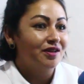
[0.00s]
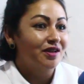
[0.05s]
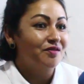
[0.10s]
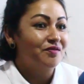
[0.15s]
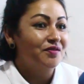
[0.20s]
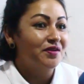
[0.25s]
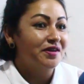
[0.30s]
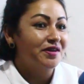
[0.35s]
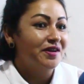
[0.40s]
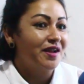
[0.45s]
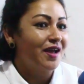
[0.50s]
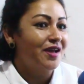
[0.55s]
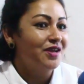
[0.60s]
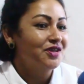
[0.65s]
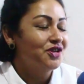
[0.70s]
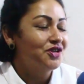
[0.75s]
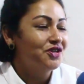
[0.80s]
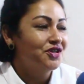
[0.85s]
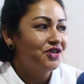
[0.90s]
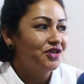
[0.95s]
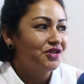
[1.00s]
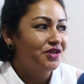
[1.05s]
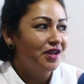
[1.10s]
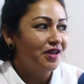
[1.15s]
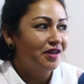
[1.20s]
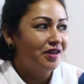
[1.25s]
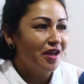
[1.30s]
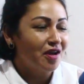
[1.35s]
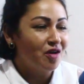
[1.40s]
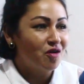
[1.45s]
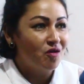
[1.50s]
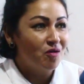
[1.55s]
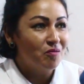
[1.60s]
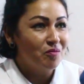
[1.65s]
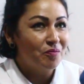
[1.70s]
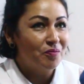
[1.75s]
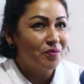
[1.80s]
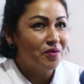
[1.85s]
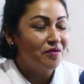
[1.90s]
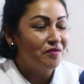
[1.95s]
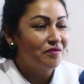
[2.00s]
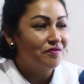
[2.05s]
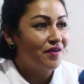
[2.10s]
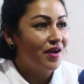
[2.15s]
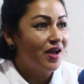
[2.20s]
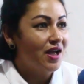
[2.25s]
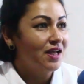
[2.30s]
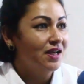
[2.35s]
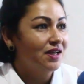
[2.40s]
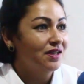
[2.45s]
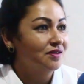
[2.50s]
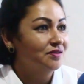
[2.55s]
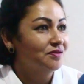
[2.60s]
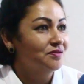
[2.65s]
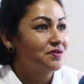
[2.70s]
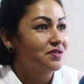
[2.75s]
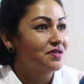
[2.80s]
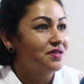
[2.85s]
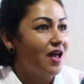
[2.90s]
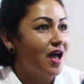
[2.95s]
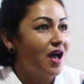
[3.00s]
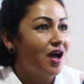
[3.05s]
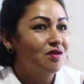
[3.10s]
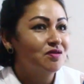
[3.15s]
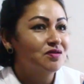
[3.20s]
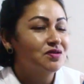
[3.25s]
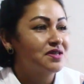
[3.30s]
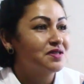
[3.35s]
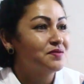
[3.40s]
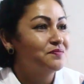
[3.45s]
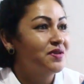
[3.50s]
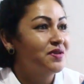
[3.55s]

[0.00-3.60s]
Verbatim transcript: na verdade, a gente tem que ter como provar os áudios, as